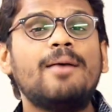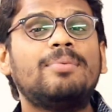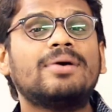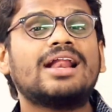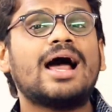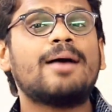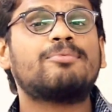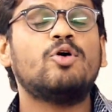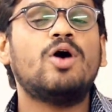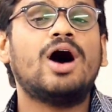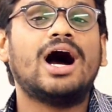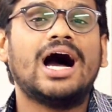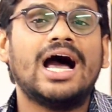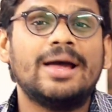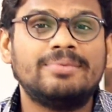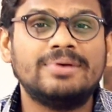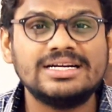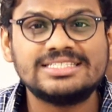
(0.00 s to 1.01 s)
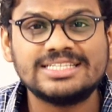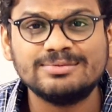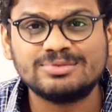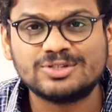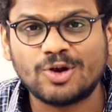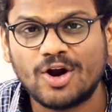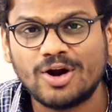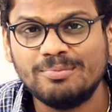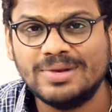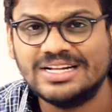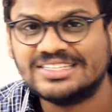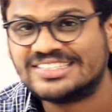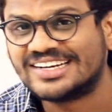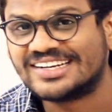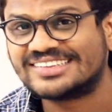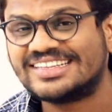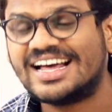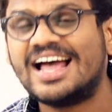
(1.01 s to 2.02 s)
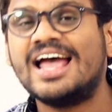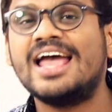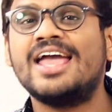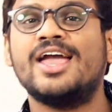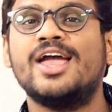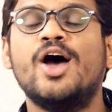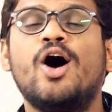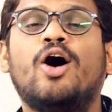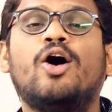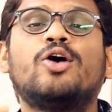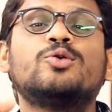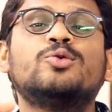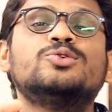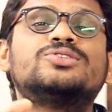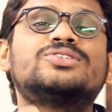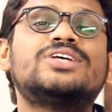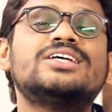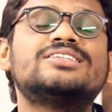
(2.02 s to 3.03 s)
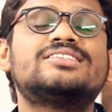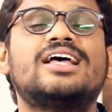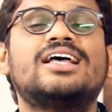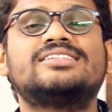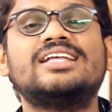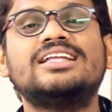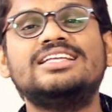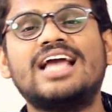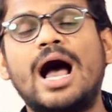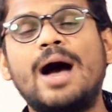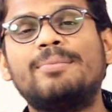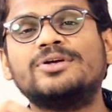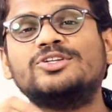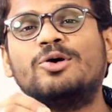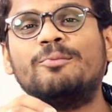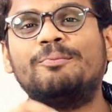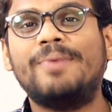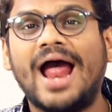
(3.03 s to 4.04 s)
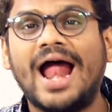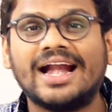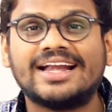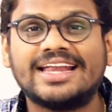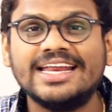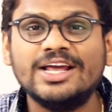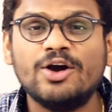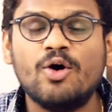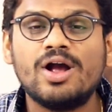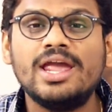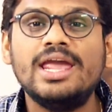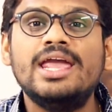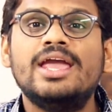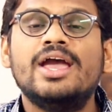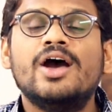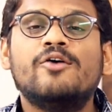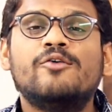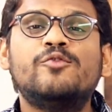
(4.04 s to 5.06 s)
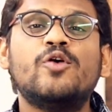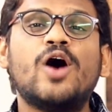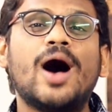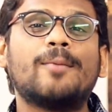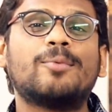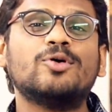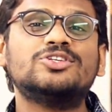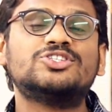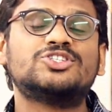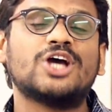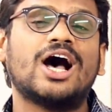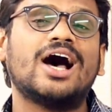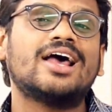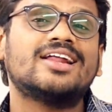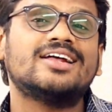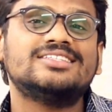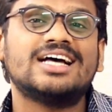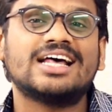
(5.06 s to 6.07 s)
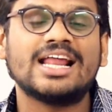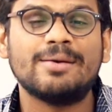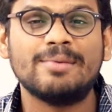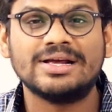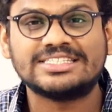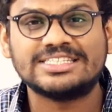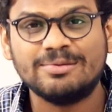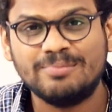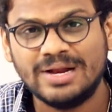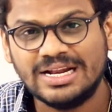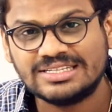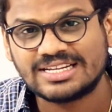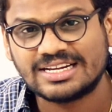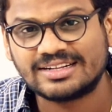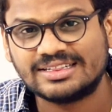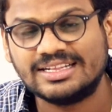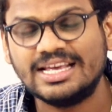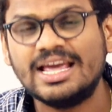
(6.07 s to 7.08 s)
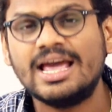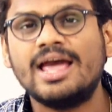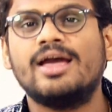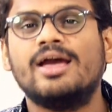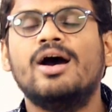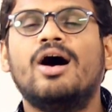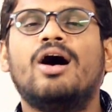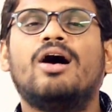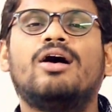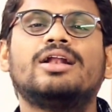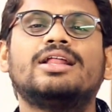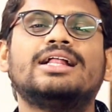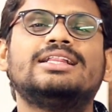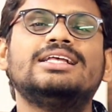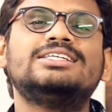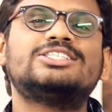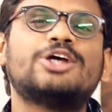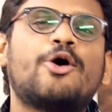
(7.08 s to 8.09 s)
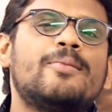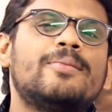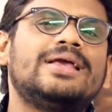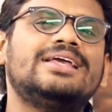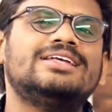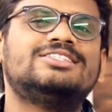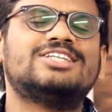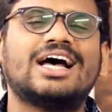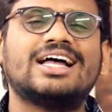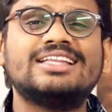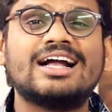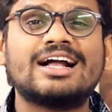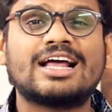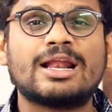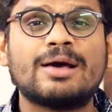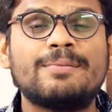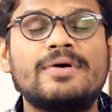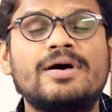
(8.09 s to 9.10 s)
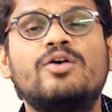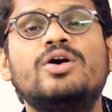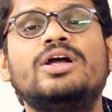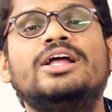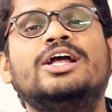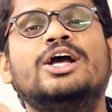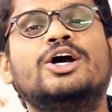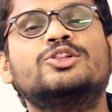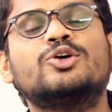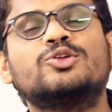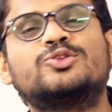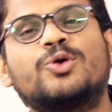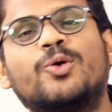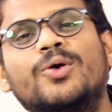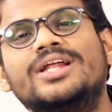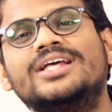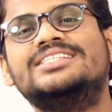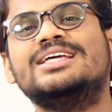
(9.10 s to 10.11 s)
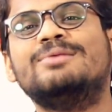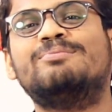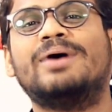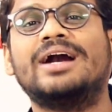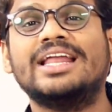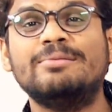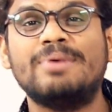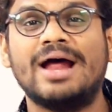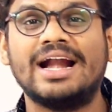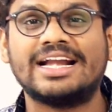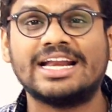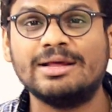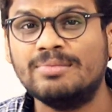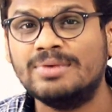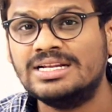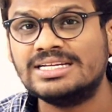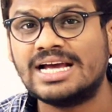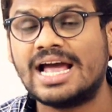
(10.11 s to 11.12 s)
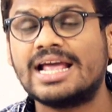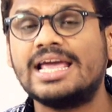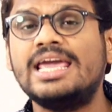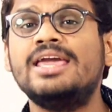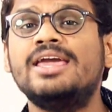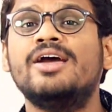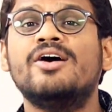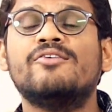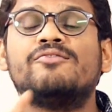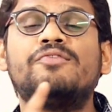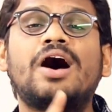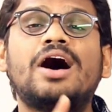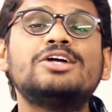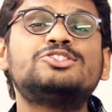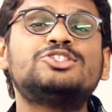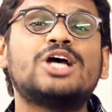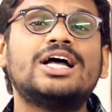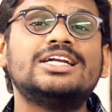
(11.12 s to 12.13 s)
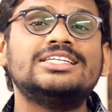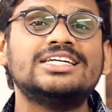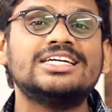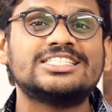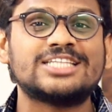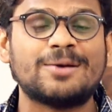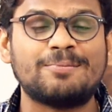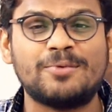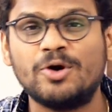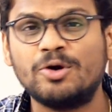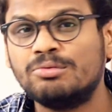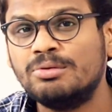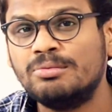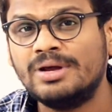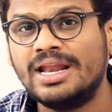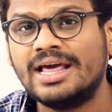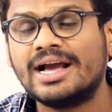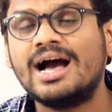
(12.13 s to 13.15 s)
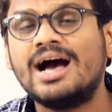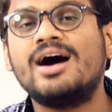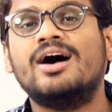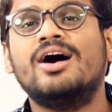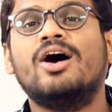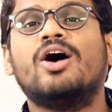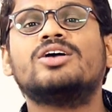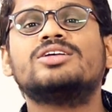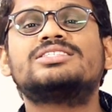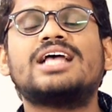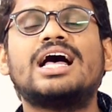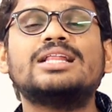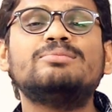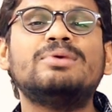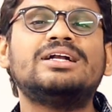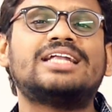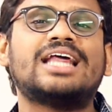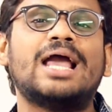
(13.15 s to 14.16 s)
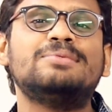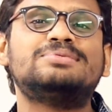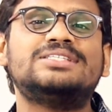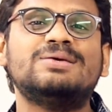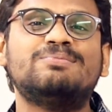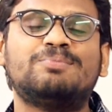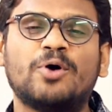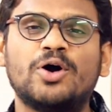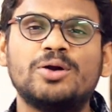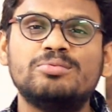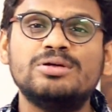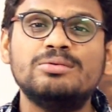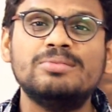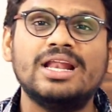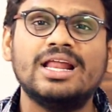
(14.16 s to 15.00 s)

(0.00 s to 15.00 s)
यहाँ पर आपको हाइब्रिड सिम स्लॉट मिल सकता है और उसके साथ साथ यहाँ पर जो बैटरी होगी वो आपको 4000 हजार की मिल सकती है और यदि शाओमी की ज्यादा खराबा हुई तो थोड़ी सी बड़ी बैटरी मिल जाएगी फास्ट चार्जिंग का सपोर्ट भी मिलेगा और साथ में टाइप सी पोर्ट भी